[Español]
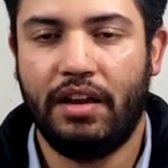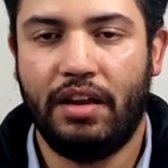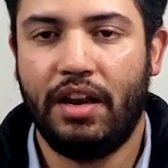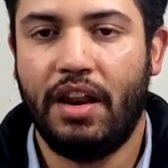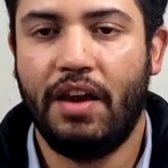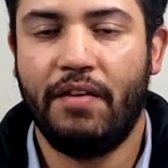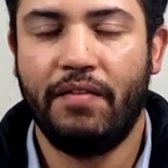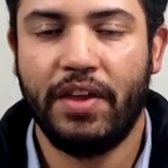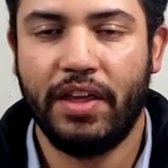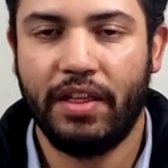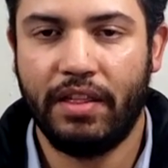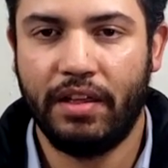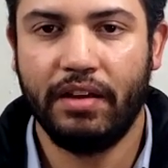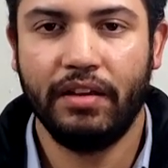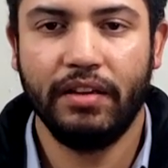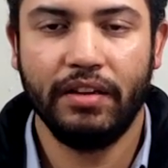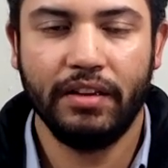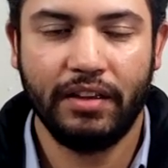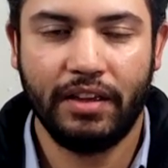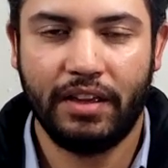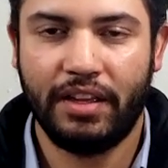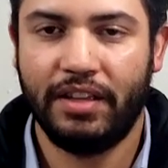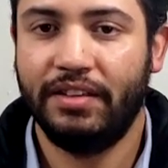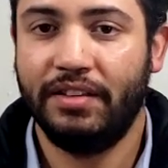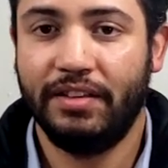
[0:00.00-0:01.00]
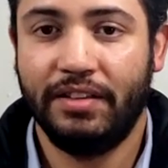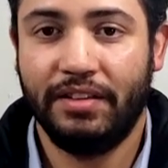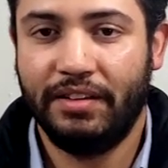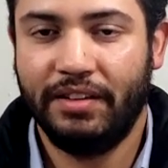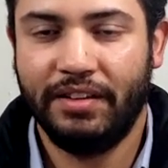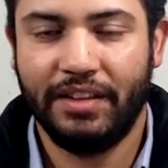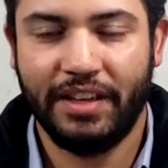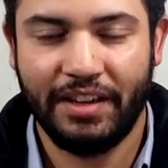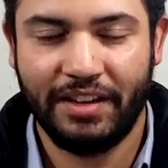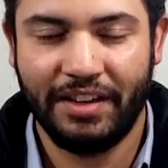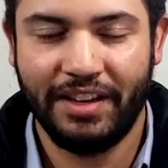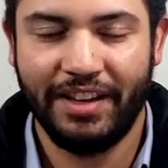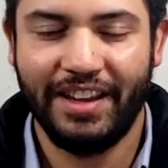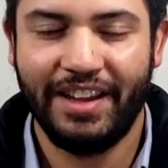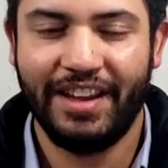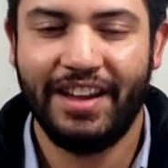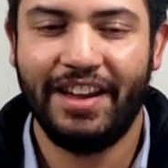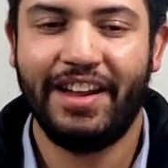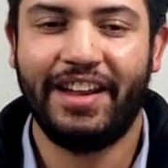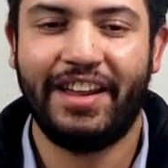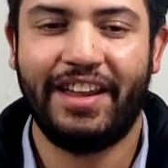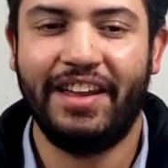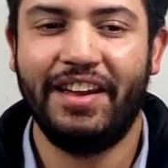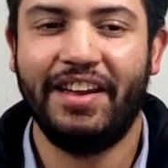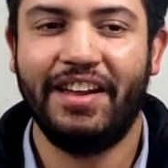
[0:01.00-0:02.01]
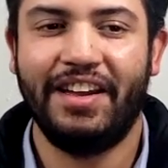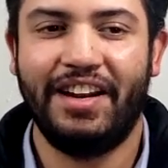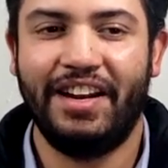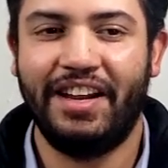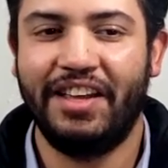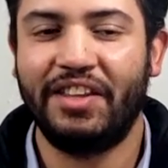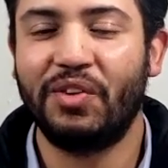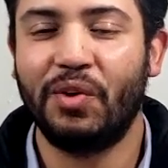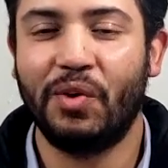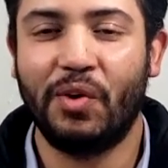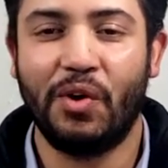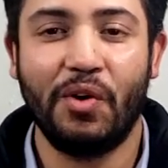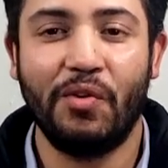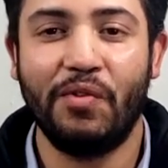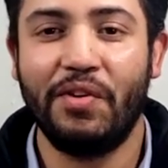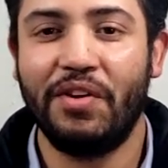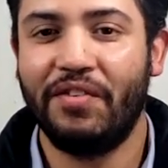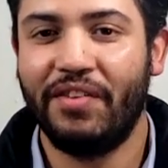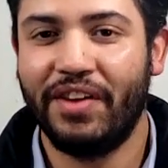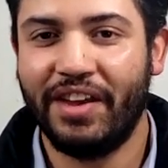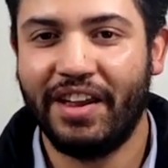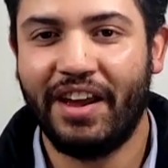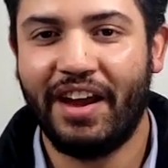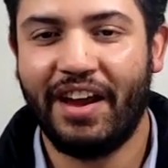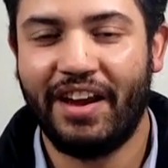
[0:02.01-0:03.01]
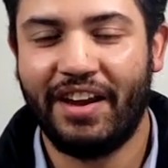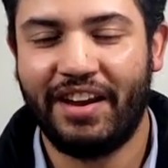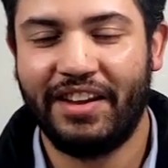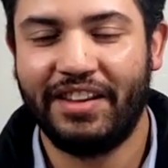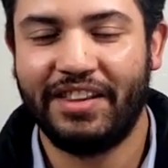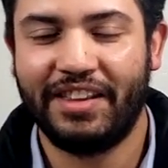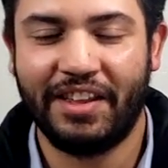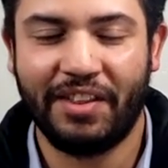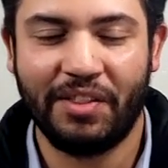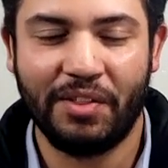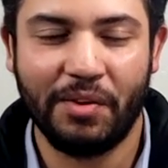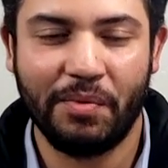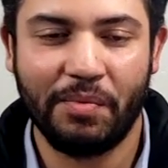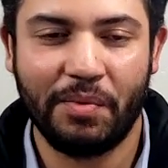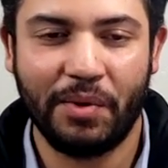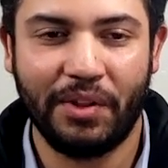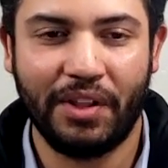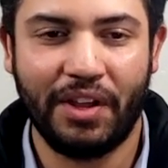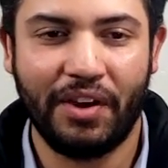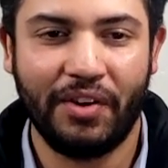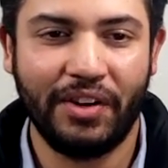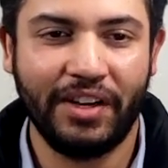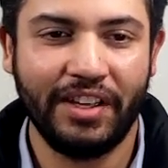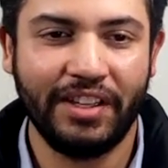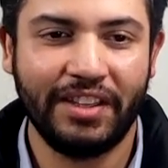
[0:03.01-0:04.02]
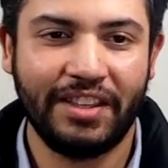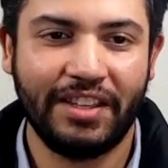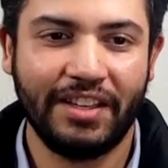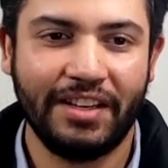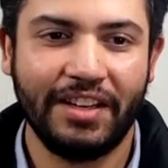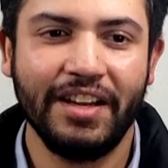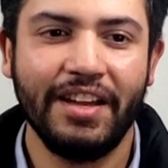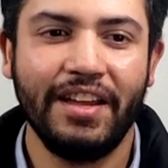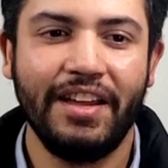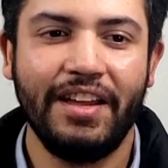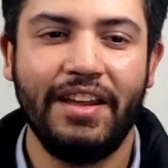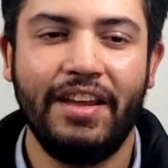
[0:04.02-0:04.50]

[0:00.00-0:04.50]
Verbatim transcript: la, vida eh, que les tocó vivir a estas dos protagonistas